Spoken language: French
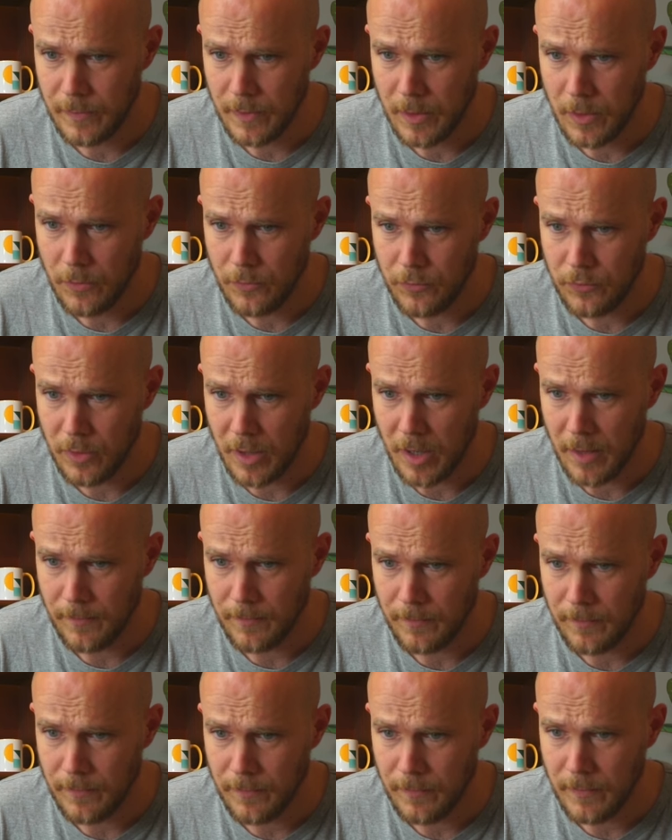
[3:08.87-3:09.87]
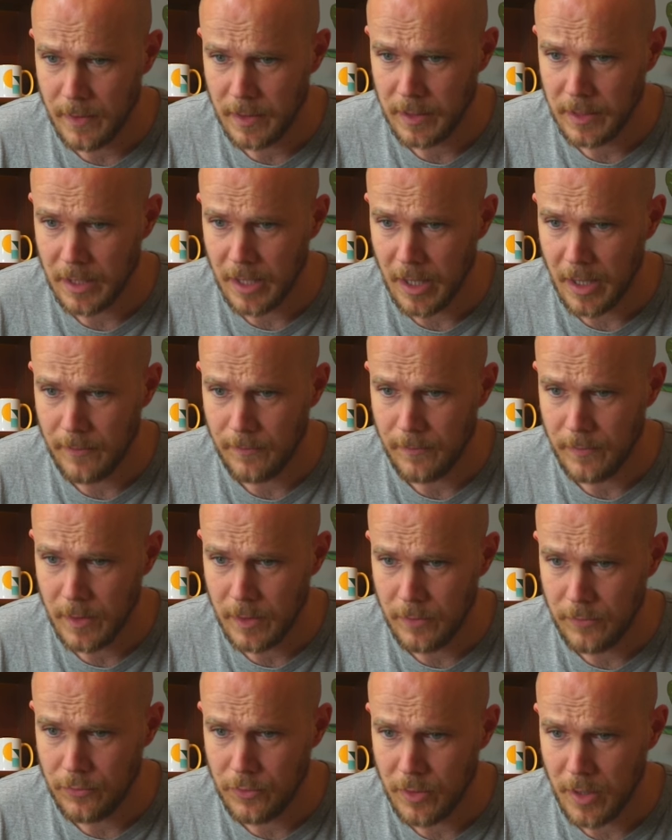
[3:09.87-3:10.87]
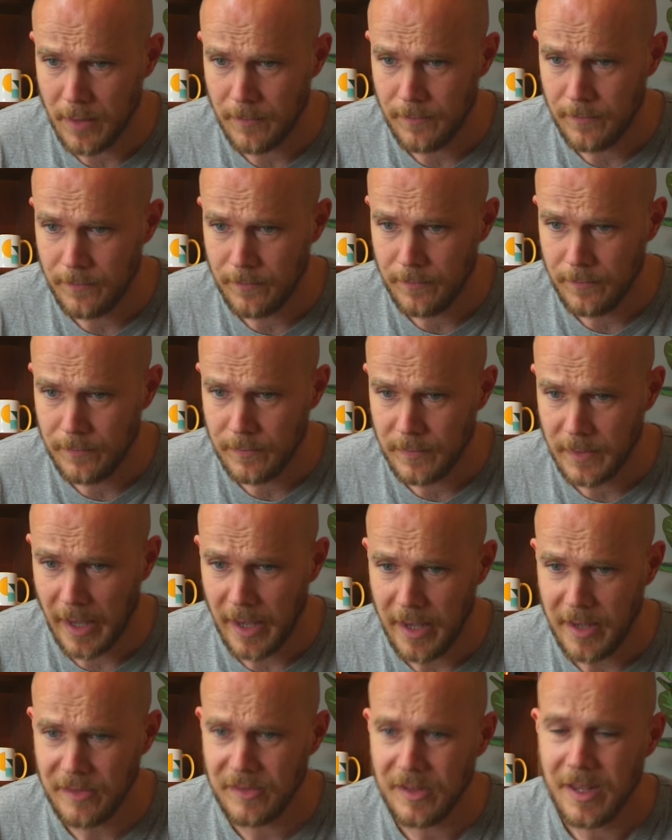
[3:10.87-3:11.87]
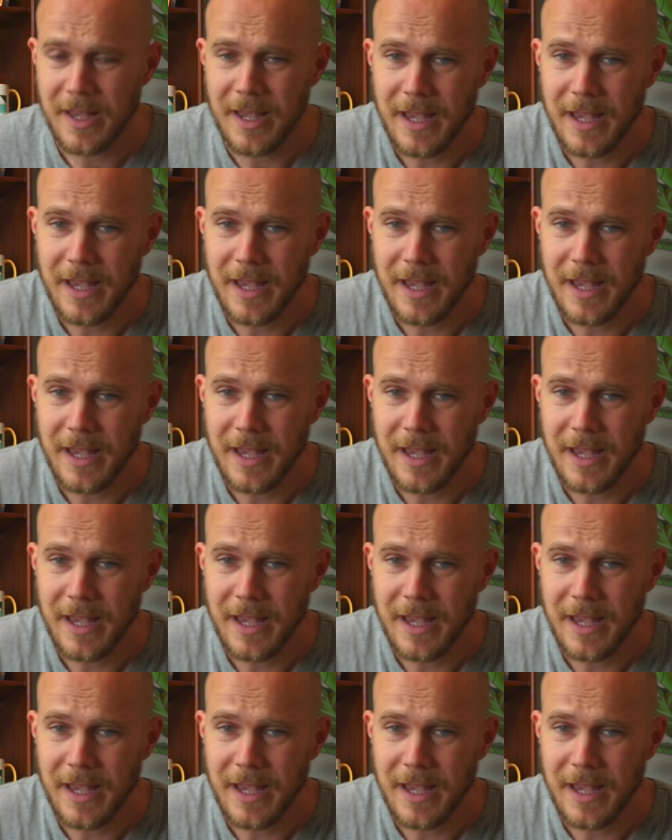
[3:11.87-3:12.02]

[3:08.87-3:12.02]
fois k fois 13.